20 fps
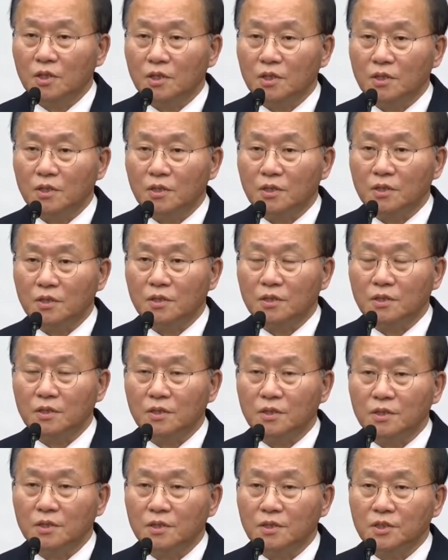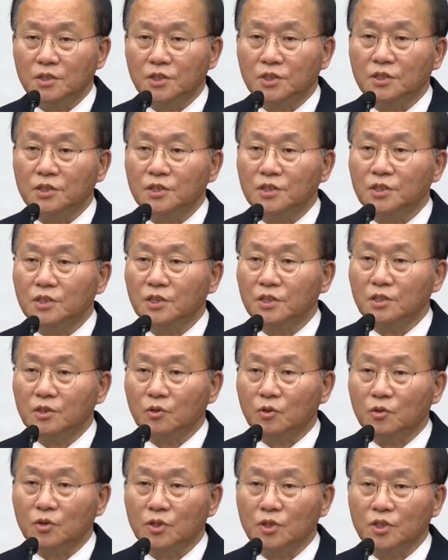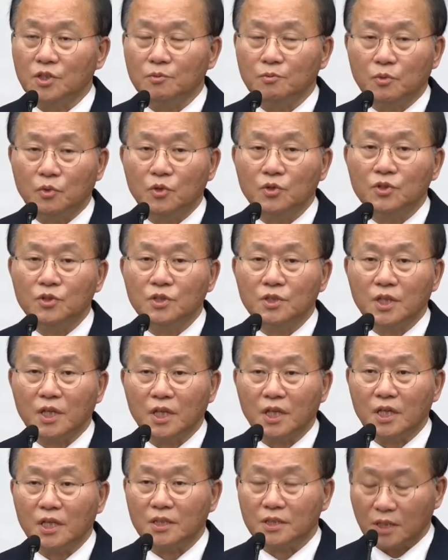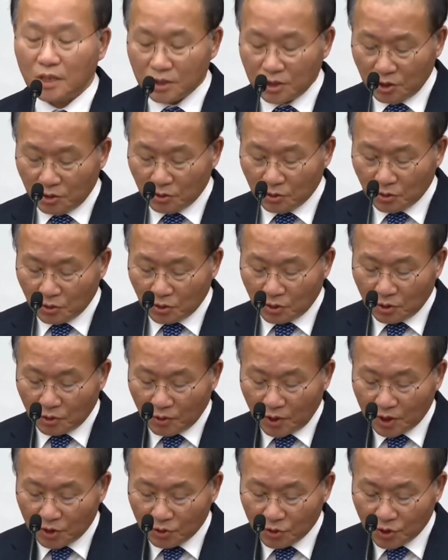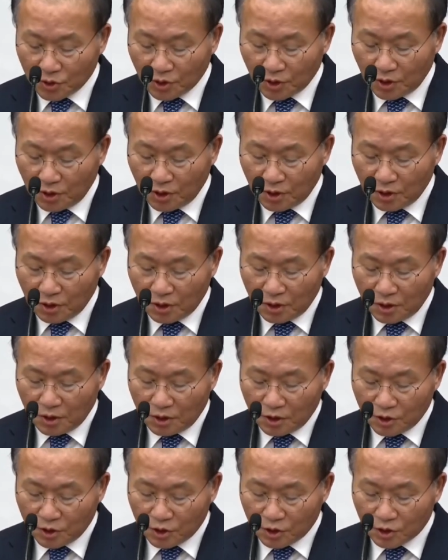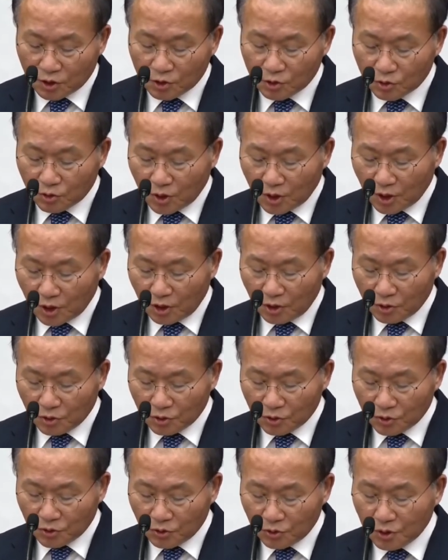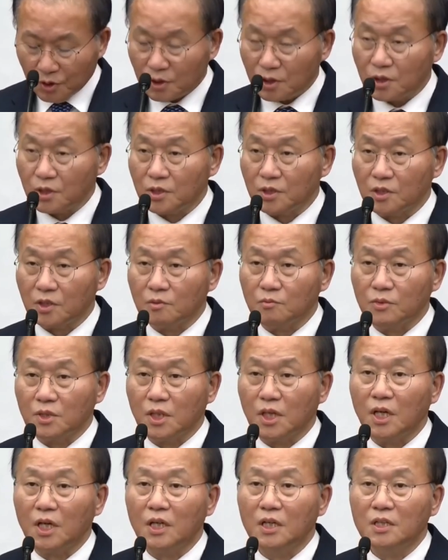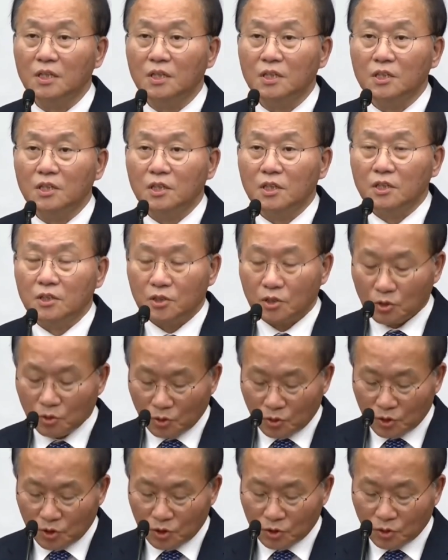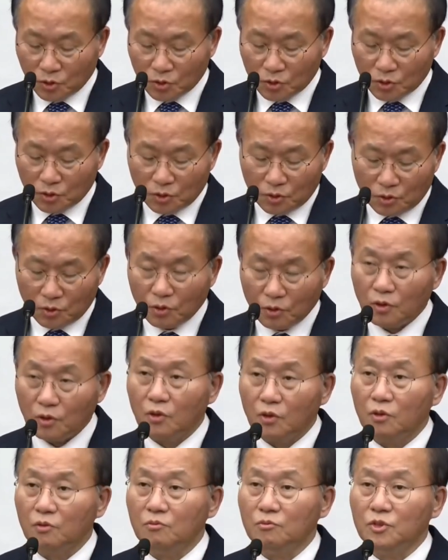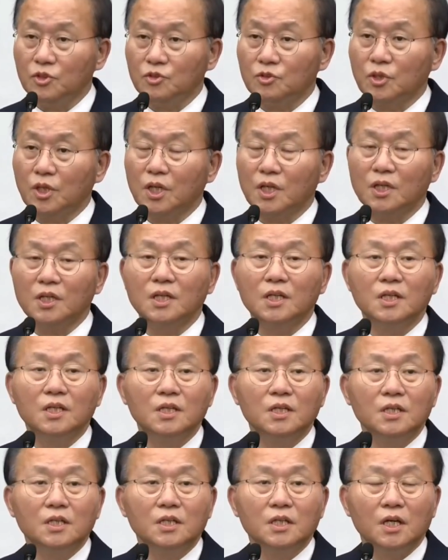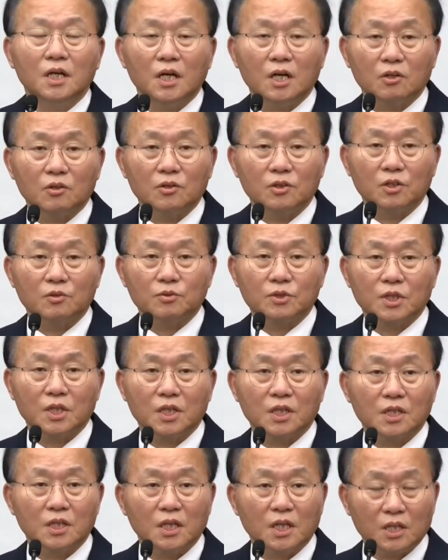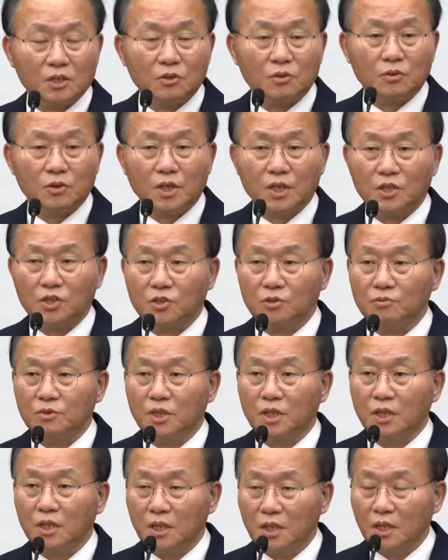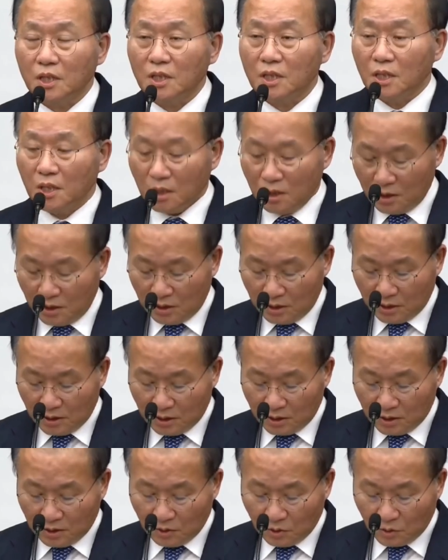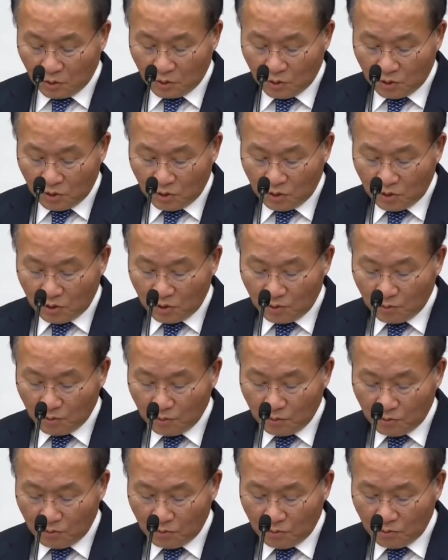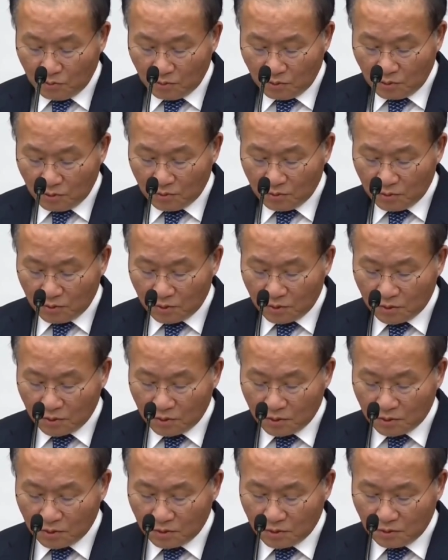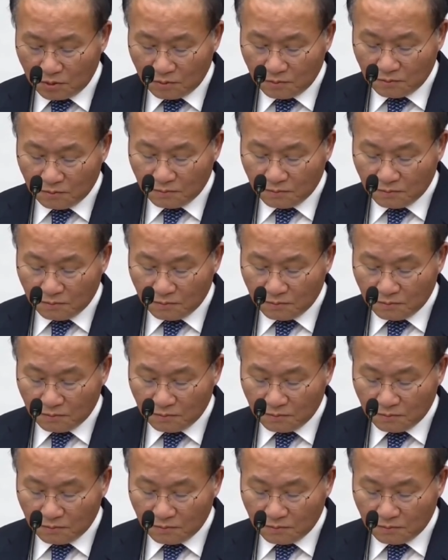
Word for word: 어, 정치 도의 본연의 자세로 돌아와 주시기를 정중하게 요청을 드립니다. 저도 지속적으로 민주당하고 협상을 하도록 하겠습니다. 어, 오늘 음,